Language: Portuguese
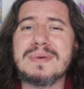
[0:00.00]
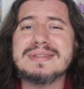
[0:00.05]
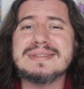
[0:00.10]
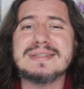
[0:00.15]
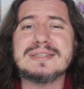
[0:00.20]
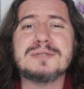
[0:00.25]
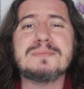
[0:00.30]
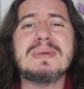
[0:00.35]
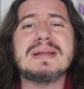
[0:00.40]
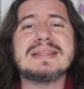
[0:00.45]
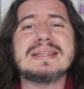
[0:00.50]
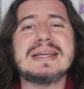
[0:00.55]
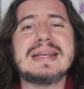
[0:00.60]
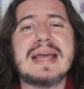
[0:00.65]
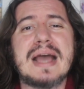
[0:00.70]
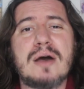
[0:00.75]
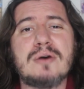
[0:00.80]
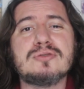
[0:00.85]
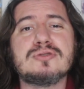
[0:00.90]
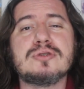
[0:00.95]
bastante
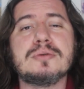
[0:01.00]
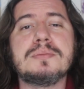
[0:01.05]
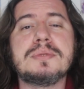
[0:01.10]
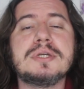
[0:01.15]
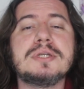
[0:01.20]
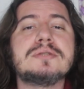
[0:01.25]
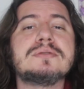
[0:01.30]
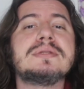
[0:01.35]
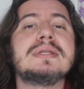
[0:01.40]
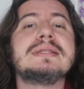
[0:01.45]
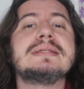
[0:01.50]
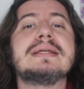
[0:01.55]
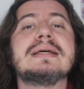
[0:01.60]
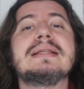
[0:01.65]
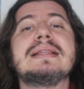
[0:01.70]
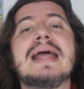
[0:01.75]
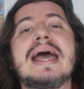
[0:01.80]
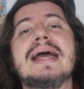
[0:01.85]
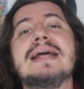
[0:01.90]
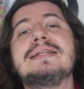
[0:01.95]
material sobre isso na
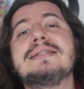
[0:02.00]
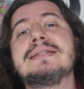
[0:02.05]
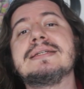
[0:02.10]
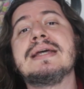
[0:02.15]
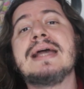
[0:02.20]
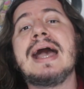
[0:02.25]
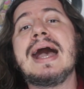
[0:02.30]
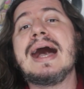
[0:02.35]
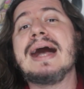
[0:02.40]
internet,